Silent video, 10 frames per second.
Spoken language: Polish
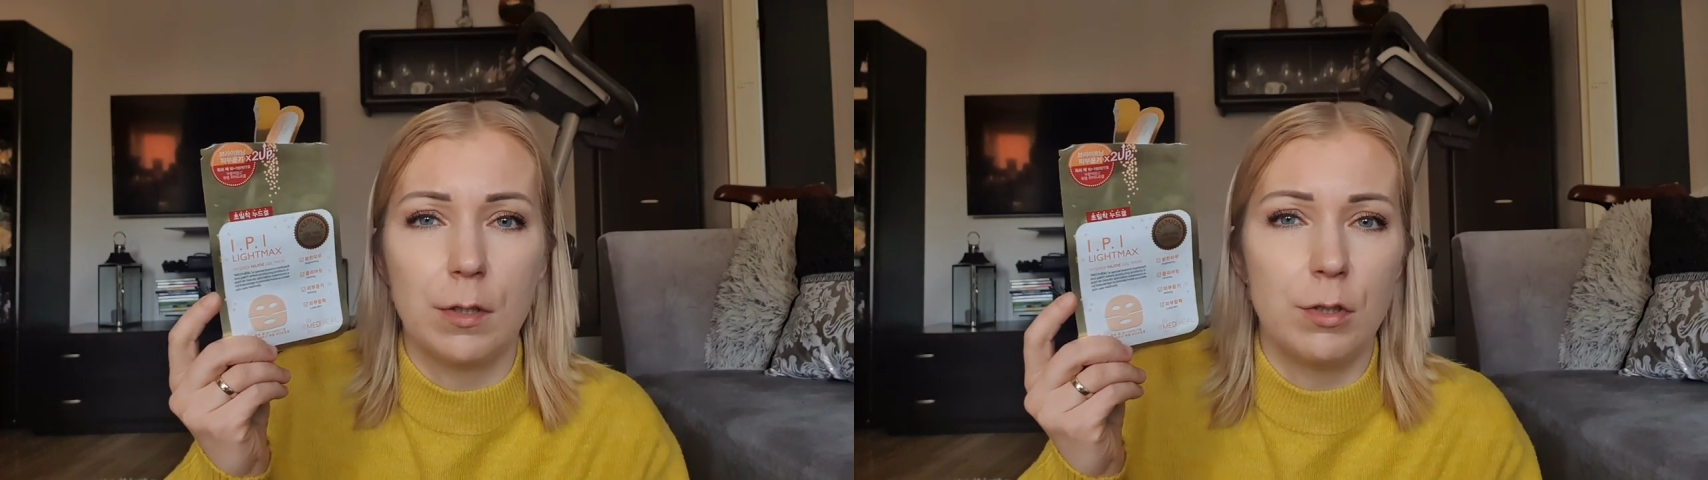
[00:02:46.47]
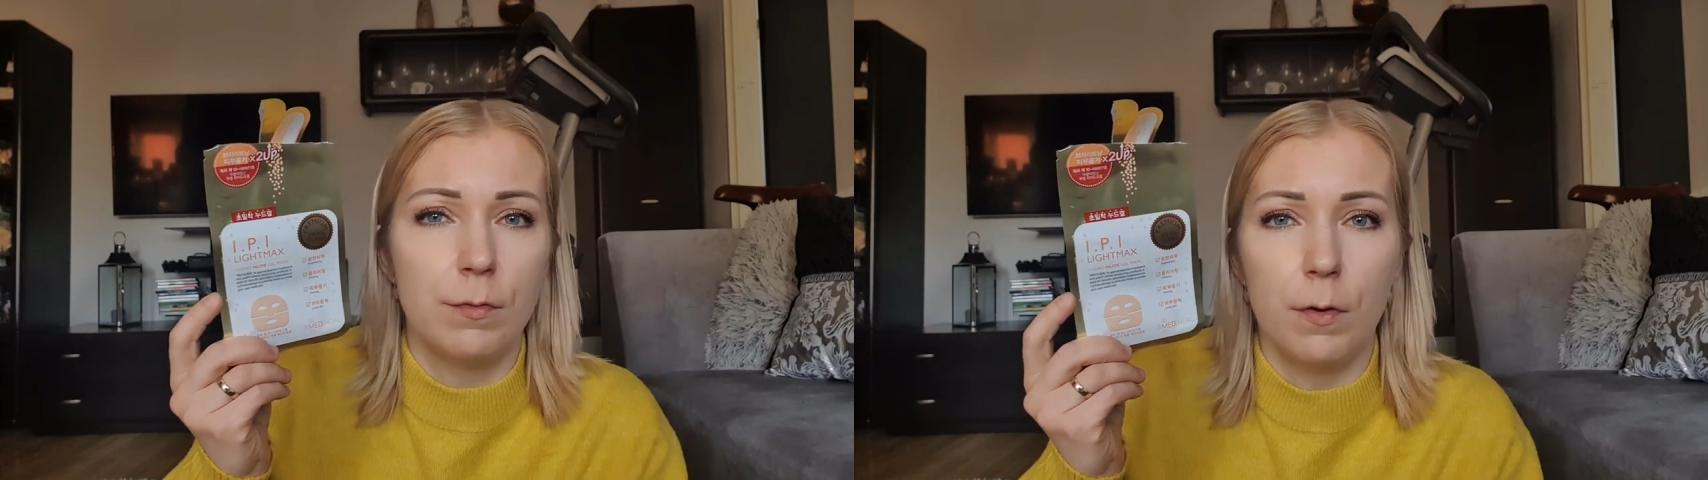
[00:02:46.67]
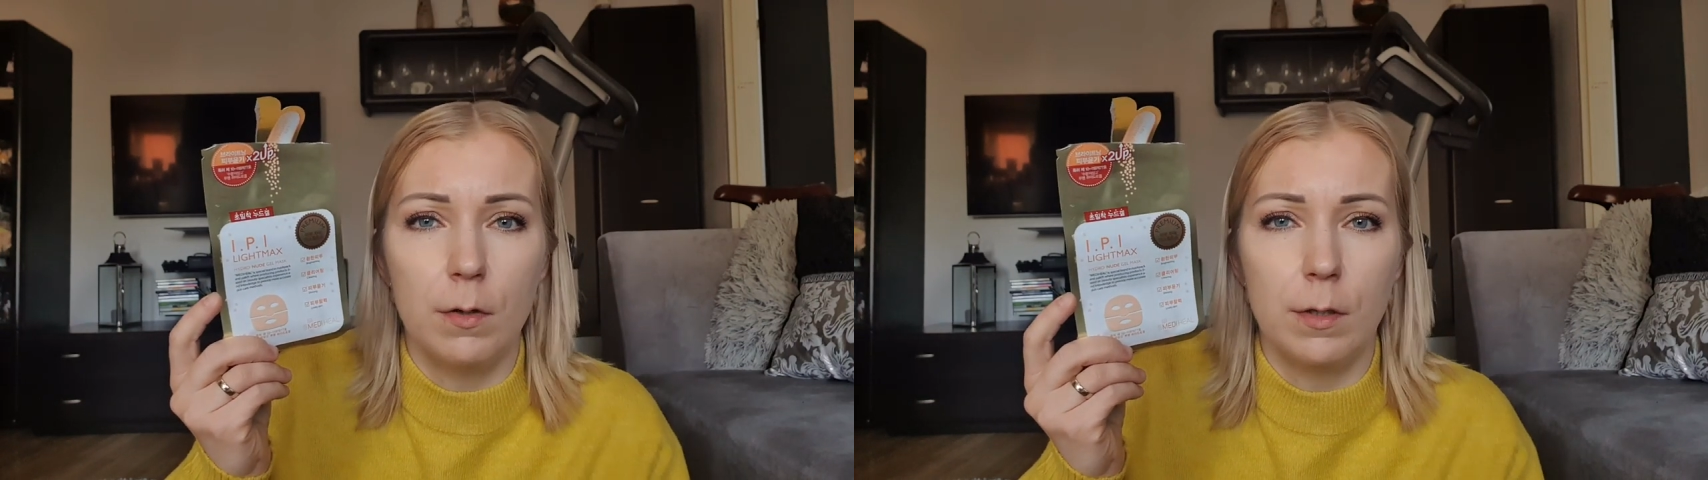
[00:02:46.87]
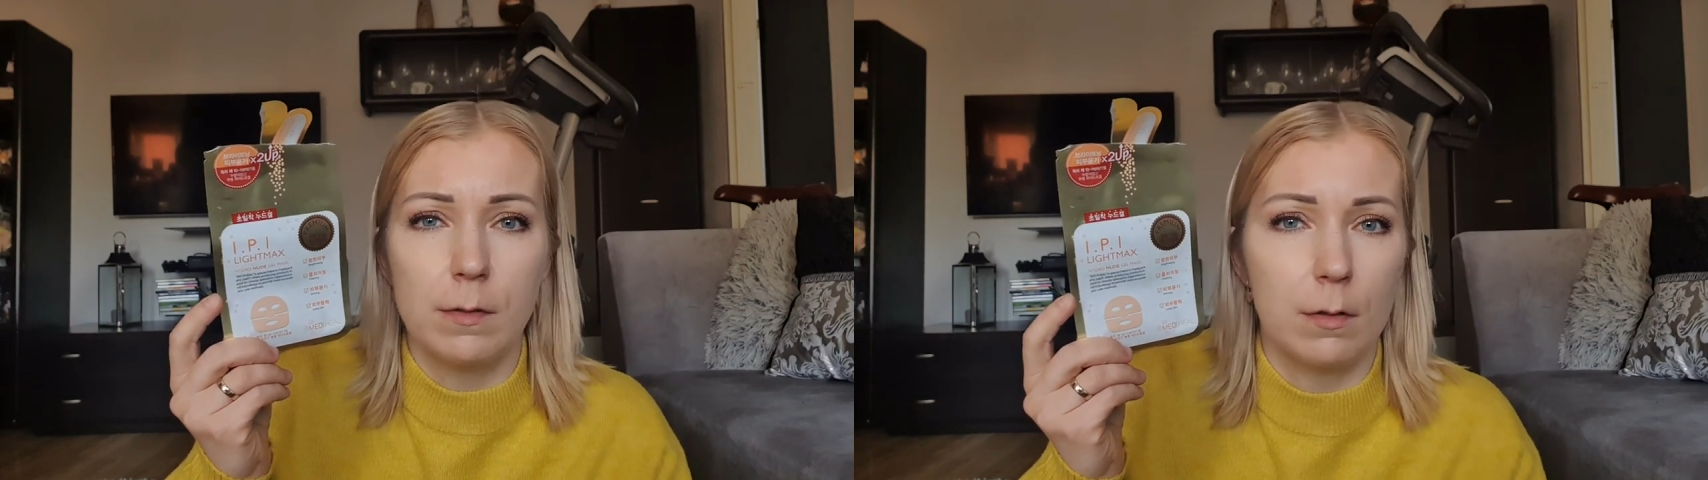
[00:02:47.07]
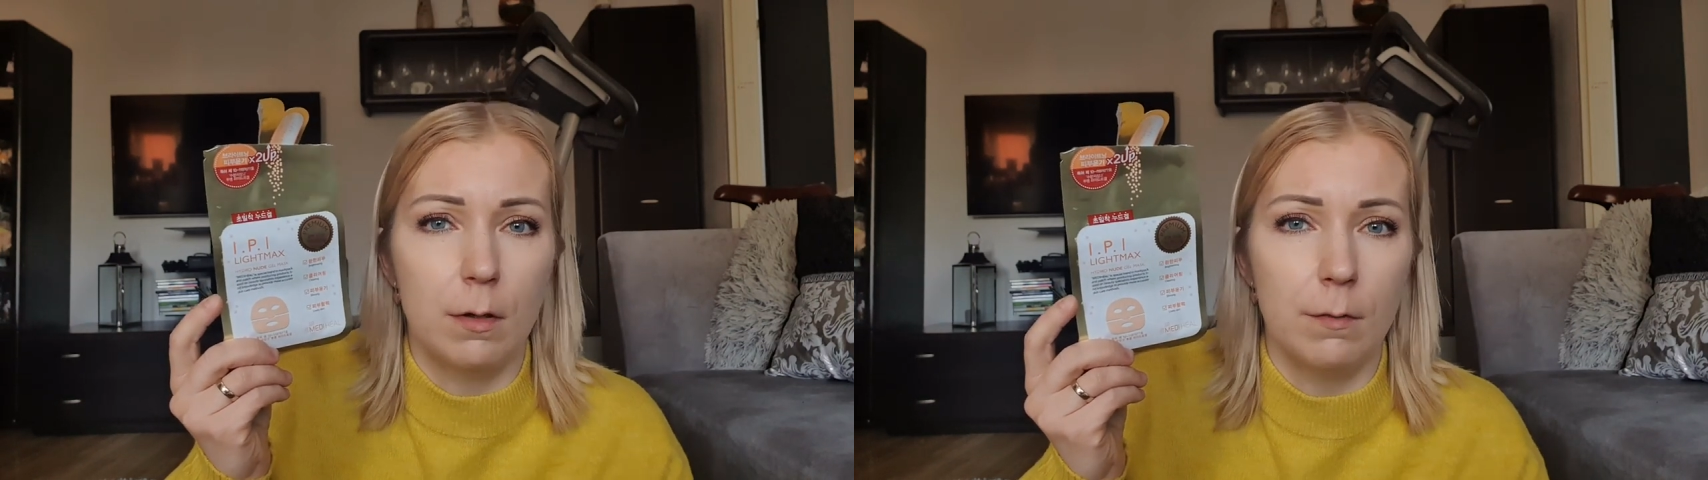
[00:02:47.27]
jakieś folie,
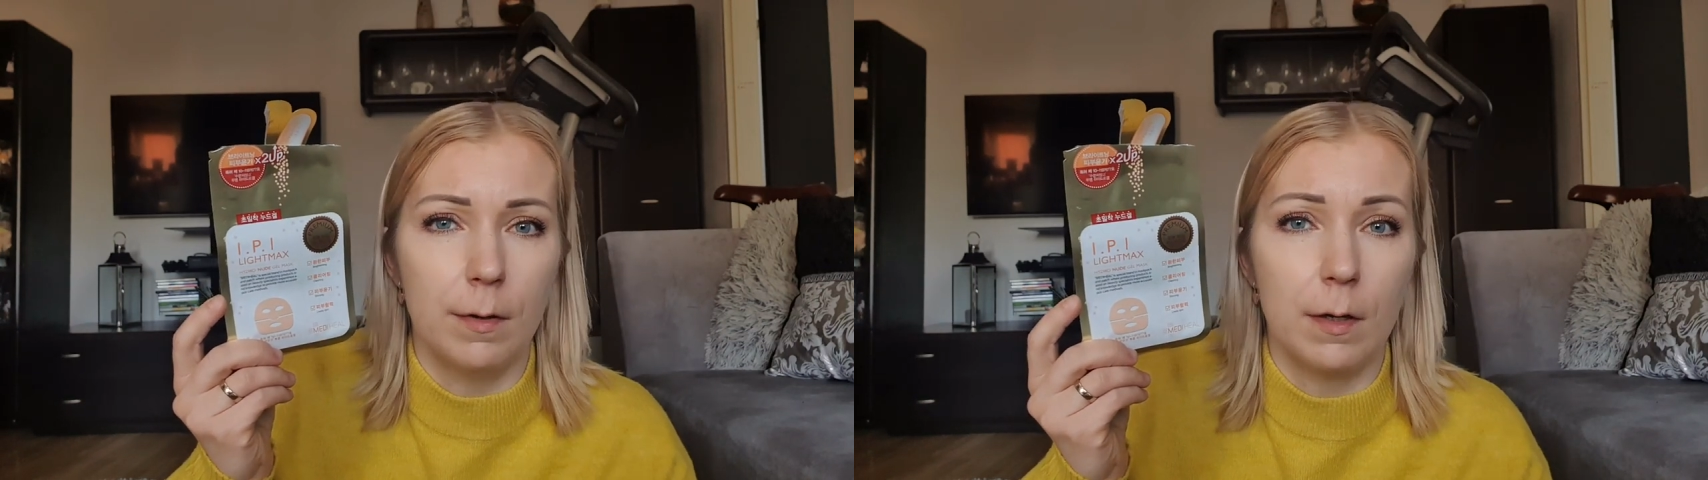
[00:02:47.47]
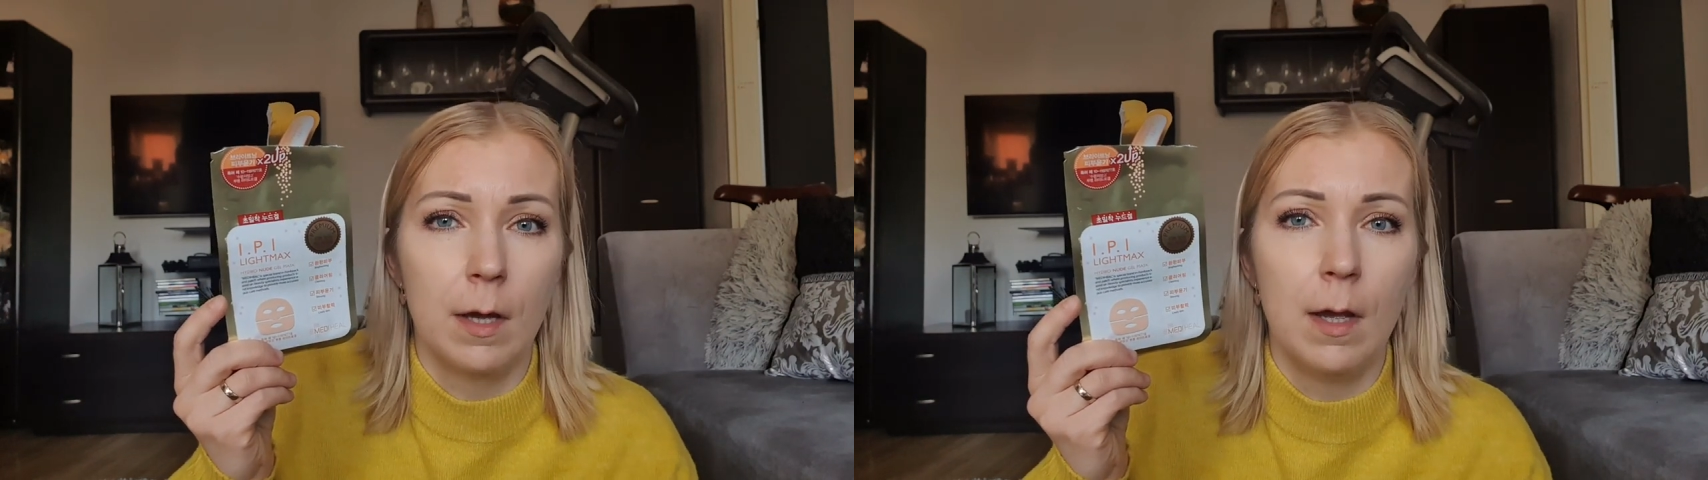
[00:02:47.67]
cokolwiek.